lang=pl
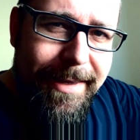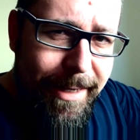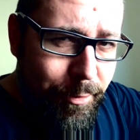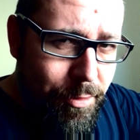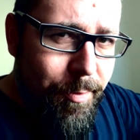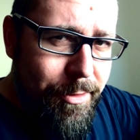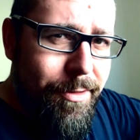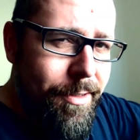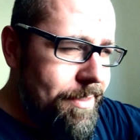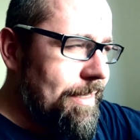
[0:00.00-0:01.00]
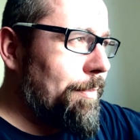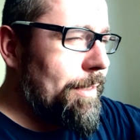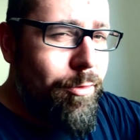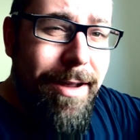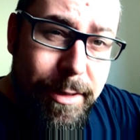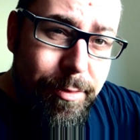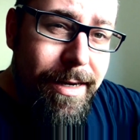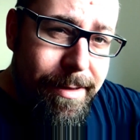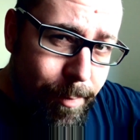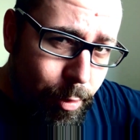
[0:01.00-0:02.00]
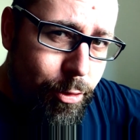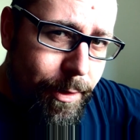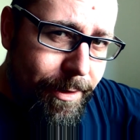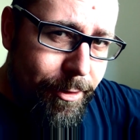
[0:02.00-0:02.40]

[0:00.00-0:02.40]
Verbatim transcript: jak ktoś mocno naciska pedał gazu, ale można